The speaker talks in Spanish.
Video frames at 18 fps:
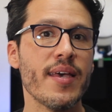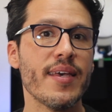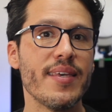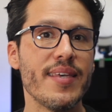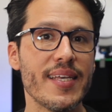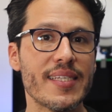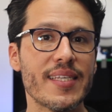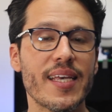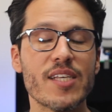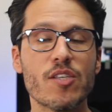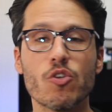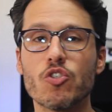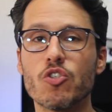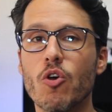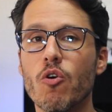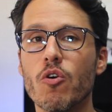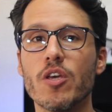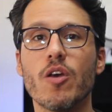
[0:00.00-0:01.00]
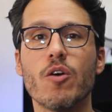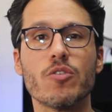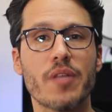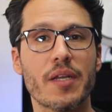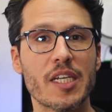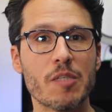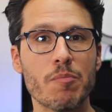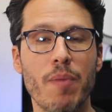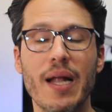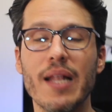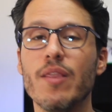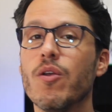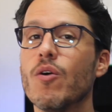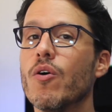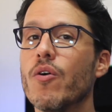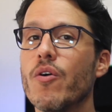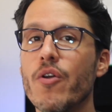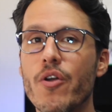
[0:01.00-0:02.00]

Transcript: Y es que estos códigos de respaldo